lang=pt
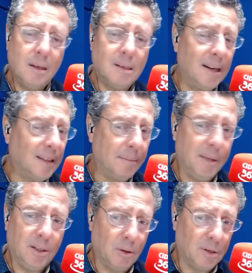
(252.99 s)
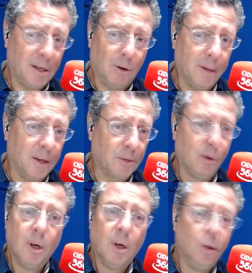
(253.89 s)
e certamente não será o
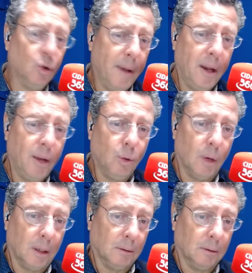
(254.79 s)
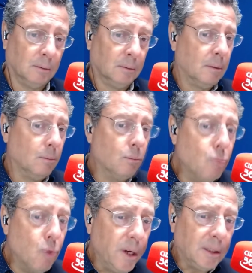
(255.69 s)
mesmo no meio do ano.
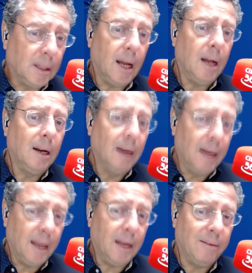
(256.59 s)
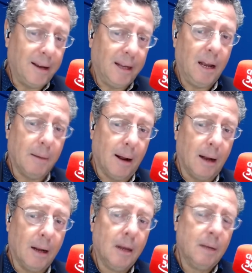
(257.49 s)
Muita lenha vai
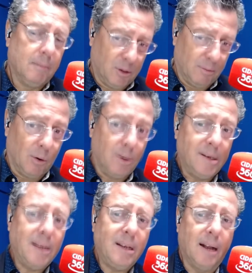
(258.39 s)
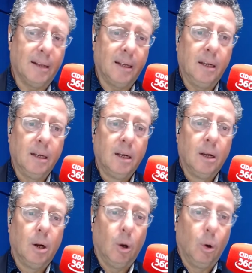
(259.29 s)
queimar, mas uma coisa é certa, hein?
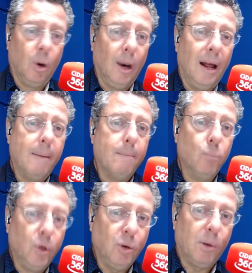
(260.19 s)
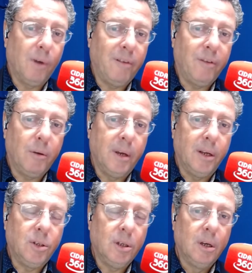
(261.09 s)
Lula muito
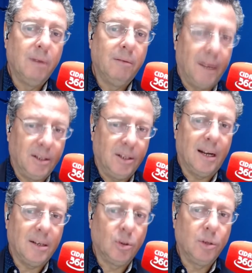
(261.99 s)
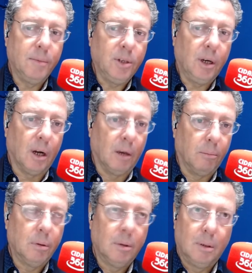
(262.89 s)
provavelmente vai tirar seu time de
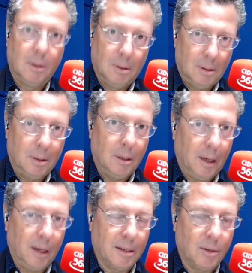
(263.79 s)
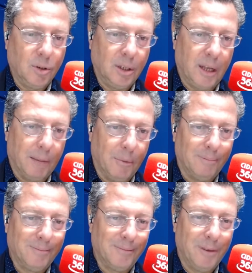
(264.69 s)
campo. É questão de tempo.
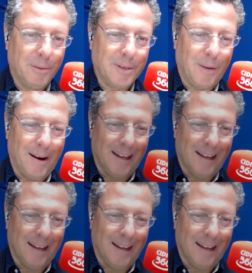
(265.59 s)
Vamos